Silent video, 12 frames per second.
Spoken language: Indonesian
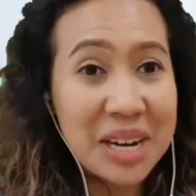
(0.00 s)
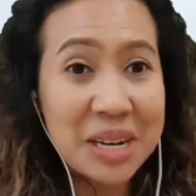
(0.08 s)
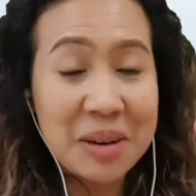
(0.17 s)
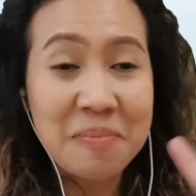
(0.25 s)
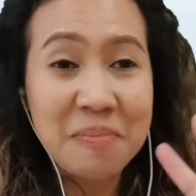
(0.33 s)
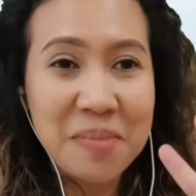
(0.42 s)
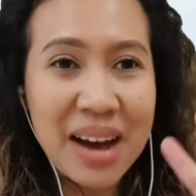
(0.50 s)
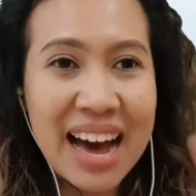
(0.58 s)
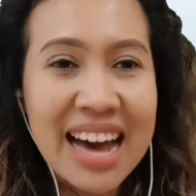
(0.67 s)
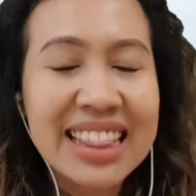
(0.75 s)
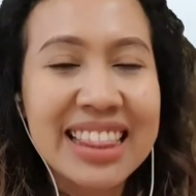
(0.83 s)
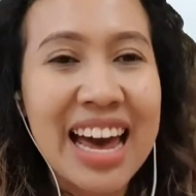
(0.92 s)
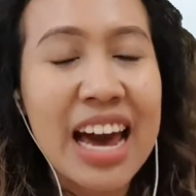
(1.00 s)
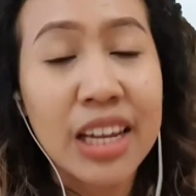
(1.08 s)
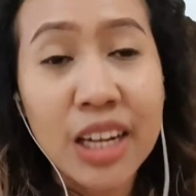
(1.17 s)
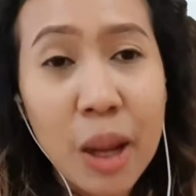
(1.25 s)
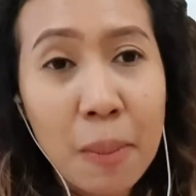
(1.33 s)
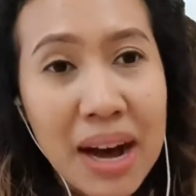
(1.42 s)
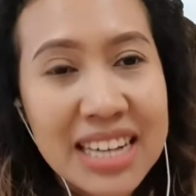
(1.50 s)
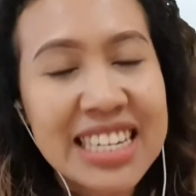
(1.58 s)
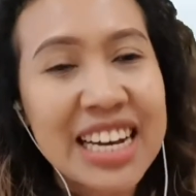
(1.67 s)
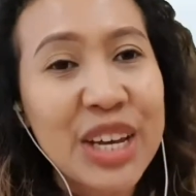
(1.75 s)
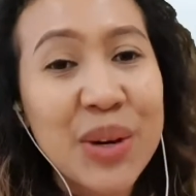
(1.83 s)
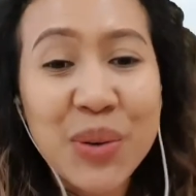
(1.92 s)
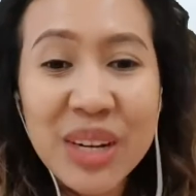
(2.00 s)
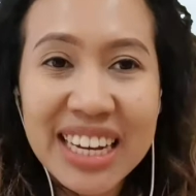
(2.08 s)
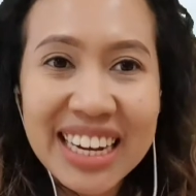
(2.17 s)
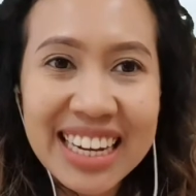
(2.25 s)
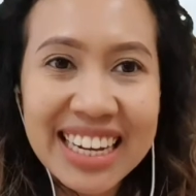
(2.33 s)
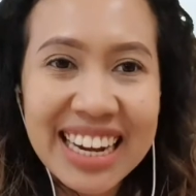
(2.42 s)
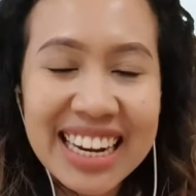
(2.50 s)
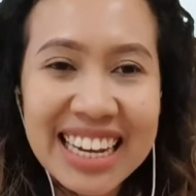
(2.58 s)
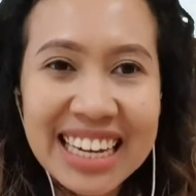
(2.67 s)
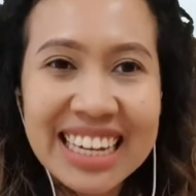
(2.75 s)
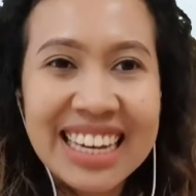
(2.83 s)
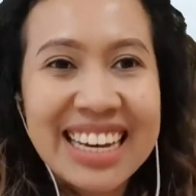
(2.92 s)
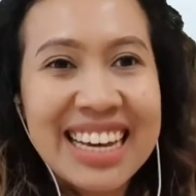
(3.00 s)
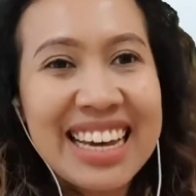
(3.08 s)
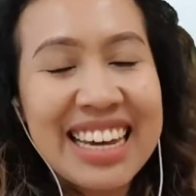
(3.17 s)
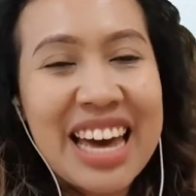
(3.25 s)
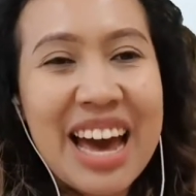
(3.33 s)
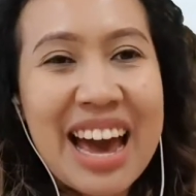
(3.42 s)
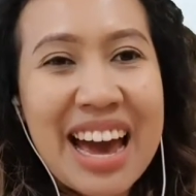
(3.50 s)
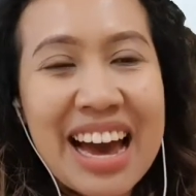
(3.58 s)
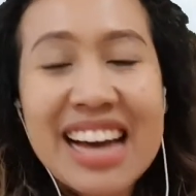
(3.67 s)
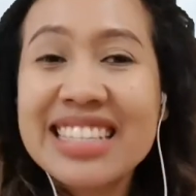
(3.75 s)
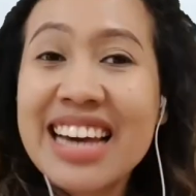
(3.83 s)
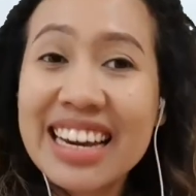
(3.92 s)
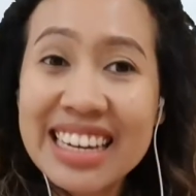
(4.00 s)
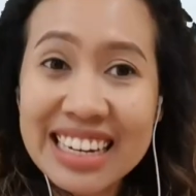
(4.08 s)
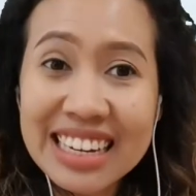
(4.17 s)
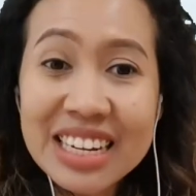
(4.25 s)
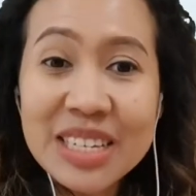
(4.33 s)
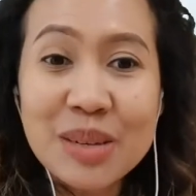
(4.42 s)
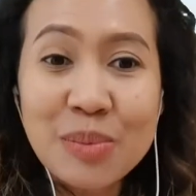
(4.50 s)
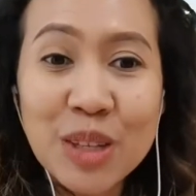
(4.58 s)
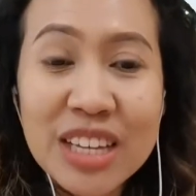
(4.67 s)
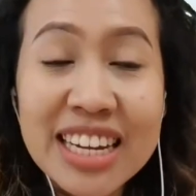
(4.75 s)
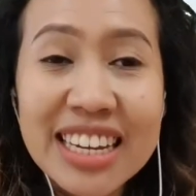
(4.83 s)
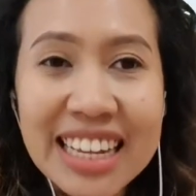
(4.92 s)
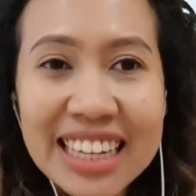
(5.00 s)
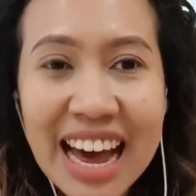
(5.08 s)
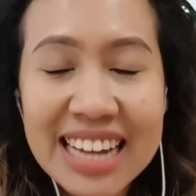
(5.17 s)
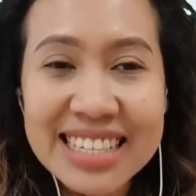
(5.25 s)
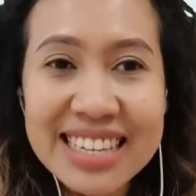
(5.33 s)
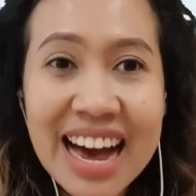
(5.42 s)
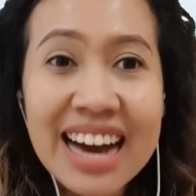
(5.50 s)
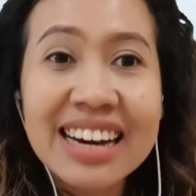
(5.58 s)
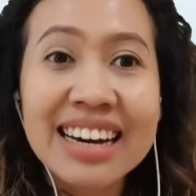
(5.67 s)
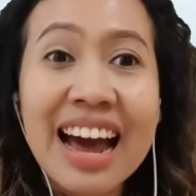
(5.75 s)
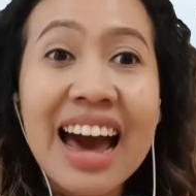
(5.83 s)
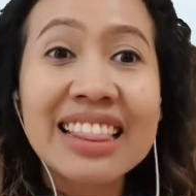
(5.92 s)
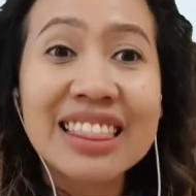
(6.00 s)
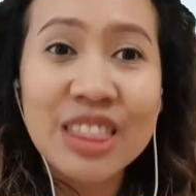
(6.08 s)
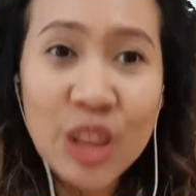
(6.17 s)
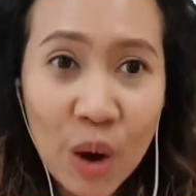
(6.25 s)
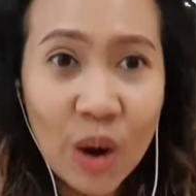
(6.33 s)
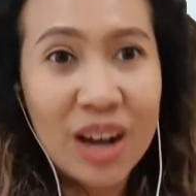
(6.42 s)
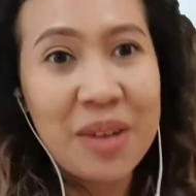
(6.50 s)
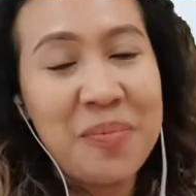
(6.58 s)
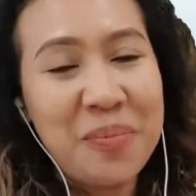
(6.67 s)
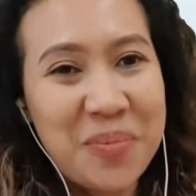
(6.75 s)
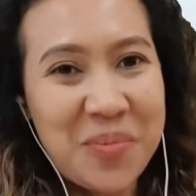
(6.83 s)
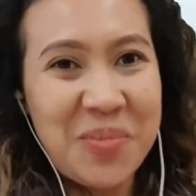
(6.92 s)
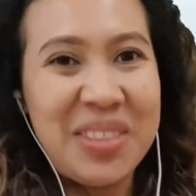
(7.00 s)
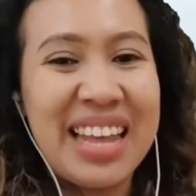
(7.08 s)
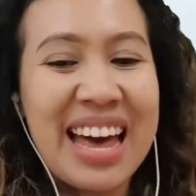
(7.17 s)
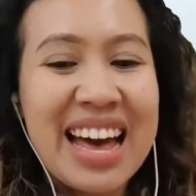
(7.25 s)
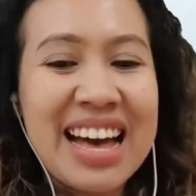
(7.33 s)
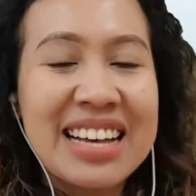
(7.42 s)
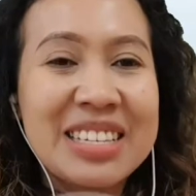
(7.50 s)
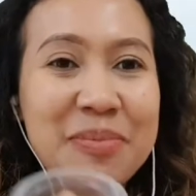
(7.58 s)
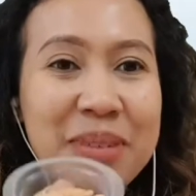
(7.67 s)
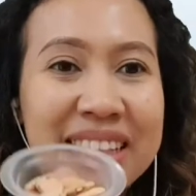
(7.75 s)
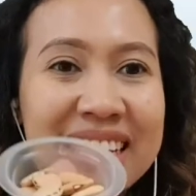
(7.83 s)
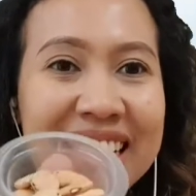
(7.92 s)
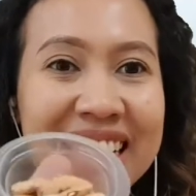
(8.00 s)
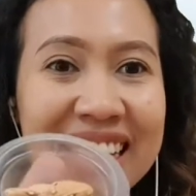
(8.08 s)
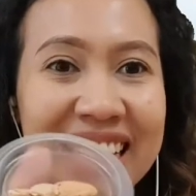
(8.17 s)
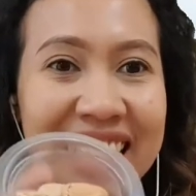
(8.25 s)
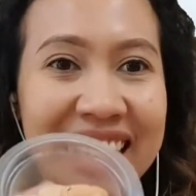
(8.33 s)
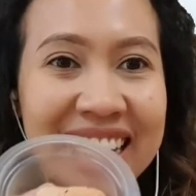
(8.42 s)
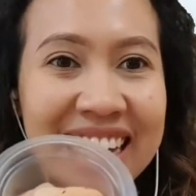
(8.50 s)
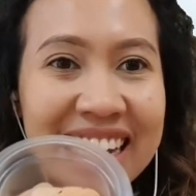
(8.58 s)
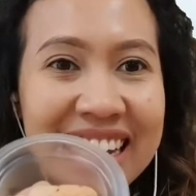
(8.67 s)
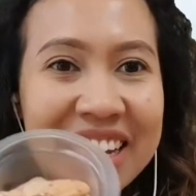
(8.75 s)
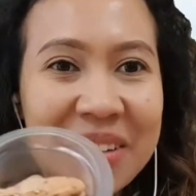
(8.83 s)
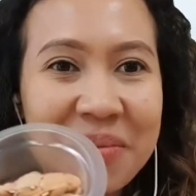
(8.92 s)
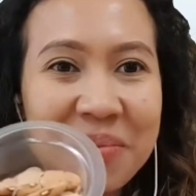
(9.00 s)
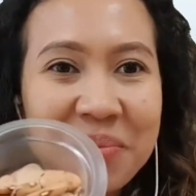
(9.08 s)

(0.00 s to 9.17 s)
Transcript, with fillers: Keempat, nah ini nama kacangnya unik adik-adik. Ya, kacang ini disebutnya dengan kacang kratok. Nah, seperti ini adik-adik.